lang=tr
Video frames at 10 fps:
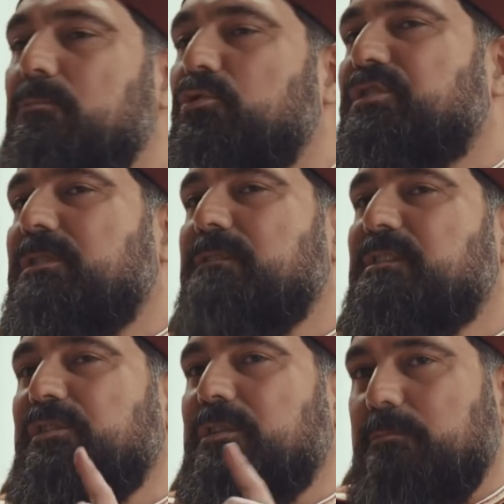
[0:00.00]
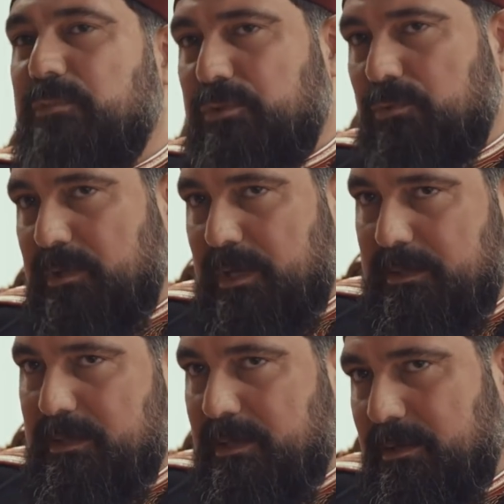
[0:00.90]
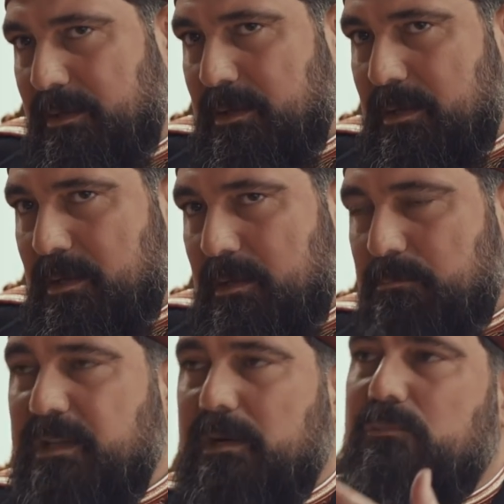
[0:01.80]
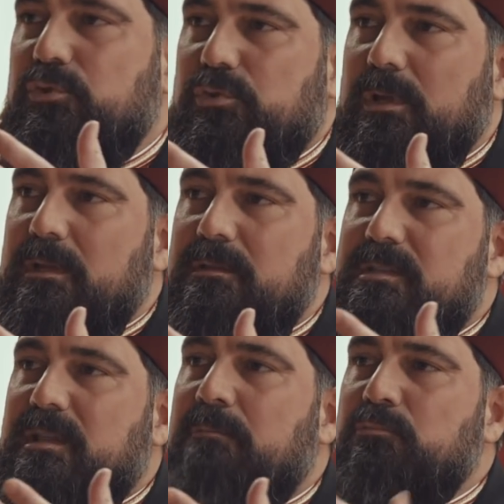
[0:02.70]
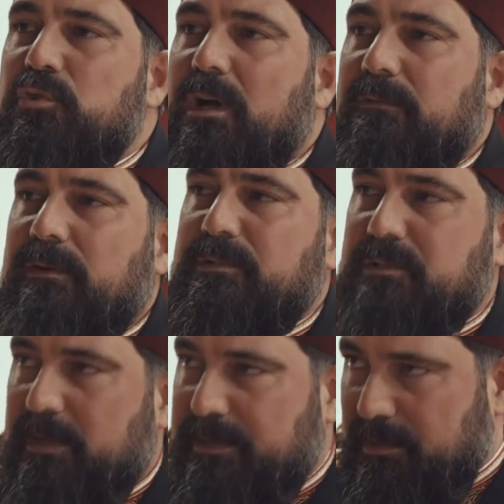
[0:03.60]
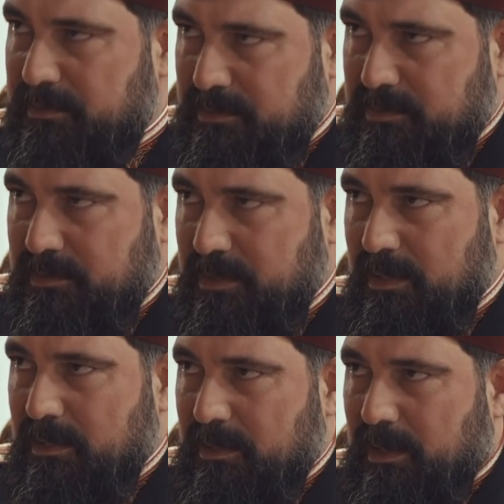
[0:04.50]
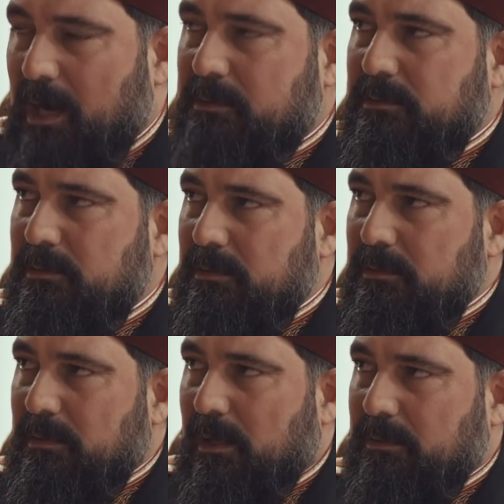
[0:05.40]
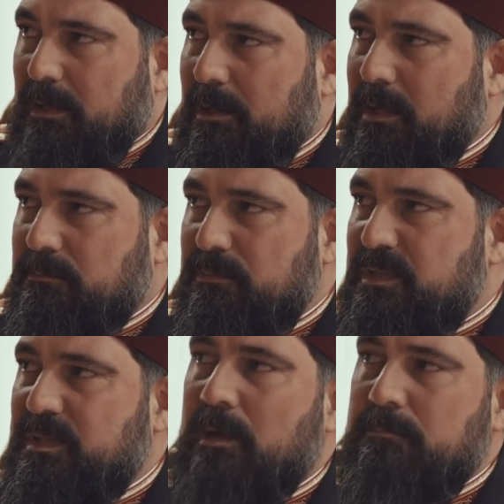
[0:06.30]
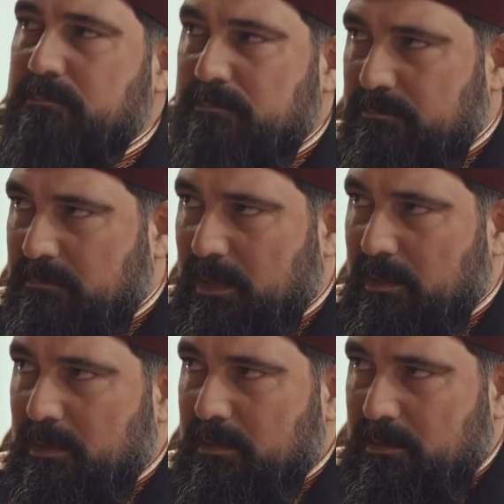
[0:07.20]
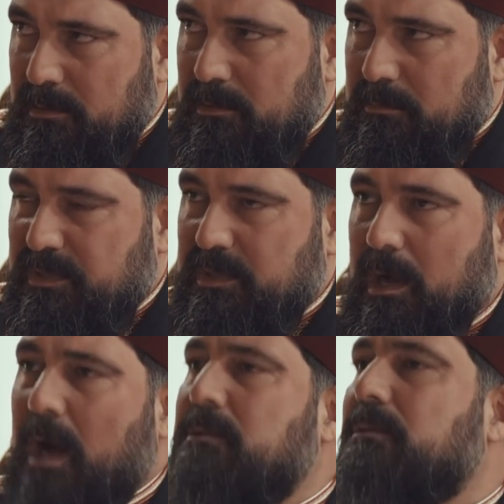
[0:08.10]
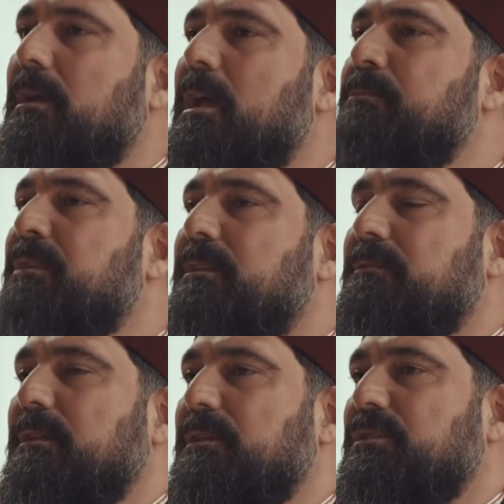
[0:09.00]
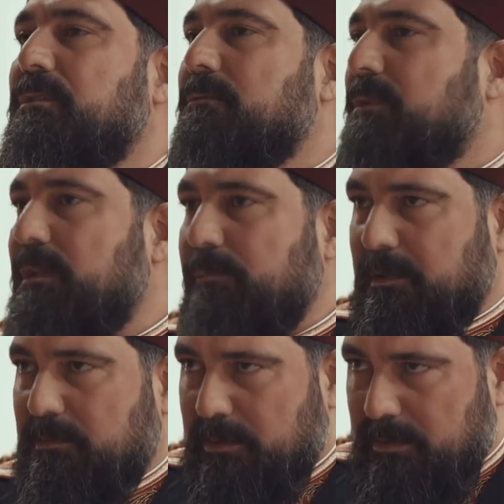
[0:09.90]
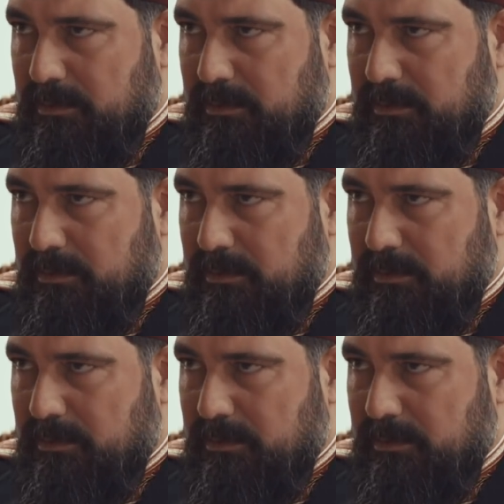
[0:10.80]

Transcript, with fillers: bu çivisi çıkmış dünyada bir avuç nizam müdafacılarıyız. Hak, adalet, nizam bize hak emrettiği için kıymetli.